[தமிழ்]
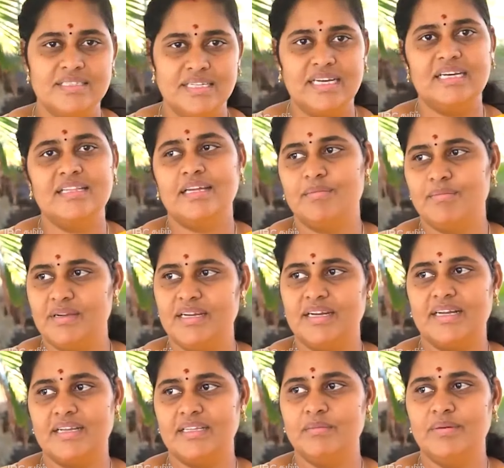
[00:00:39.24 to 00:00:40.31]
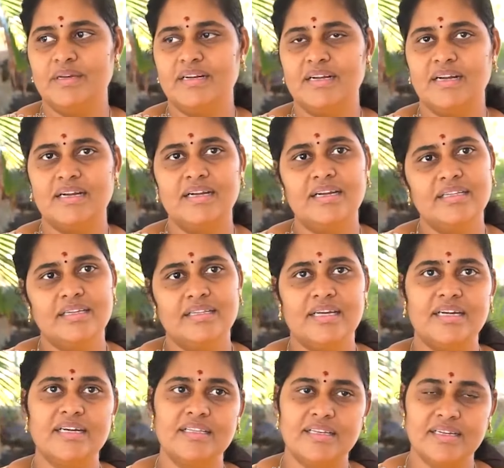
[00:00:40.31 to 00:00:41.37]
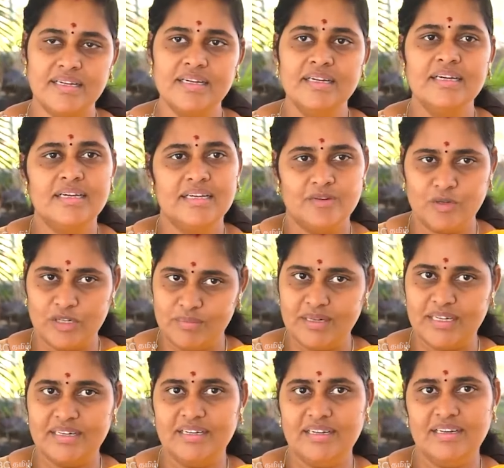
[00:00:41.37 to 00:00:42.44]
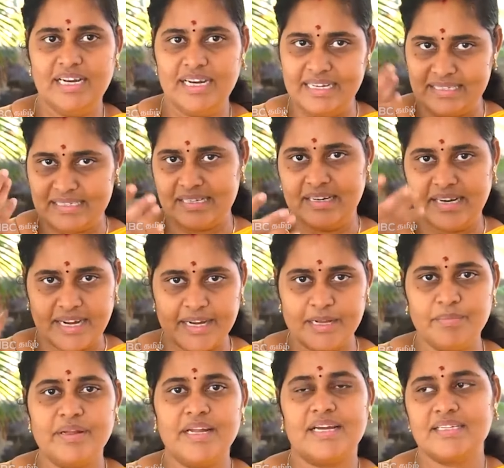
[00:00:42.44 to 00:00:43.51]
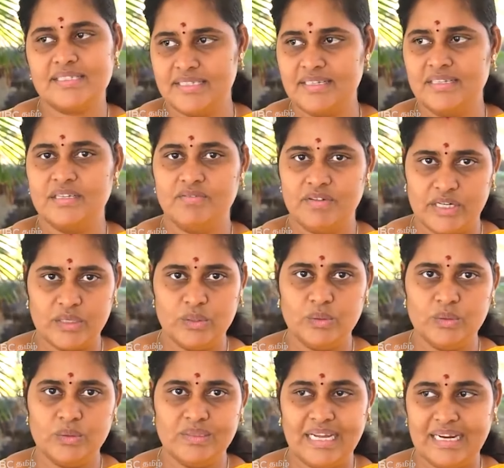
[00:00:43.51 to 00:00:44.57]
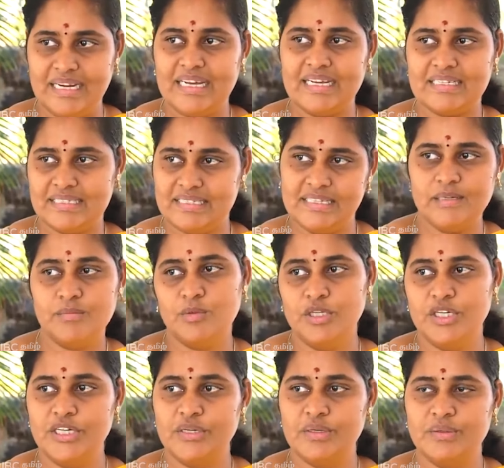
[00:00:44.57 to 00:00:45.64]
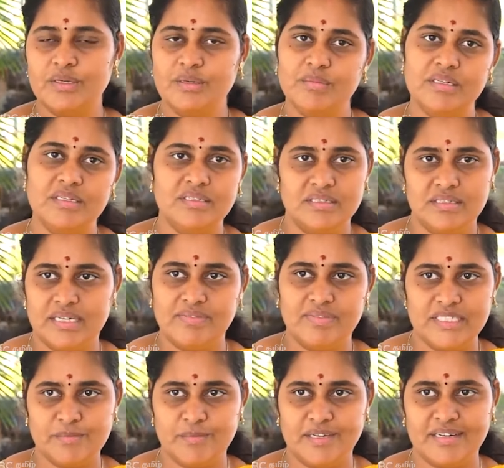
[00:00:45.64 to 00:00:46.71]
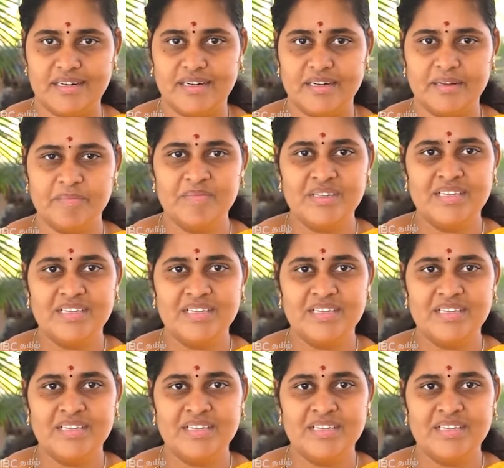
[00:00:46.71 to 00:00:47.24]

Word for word: ஜெயலலிதா அம்மையார் இறந்து போயிருக்காங்க இந்த தருணத்தில் இவங்களை மாதிரி லேடிஸ்லாம் நிறைய பேர் அரசியலுக்கு வரணும் நல்ல அரசியலை முன்னெடுக்கணும் அப்படின்னு அட்வைஸ் பண்ணுறாங்க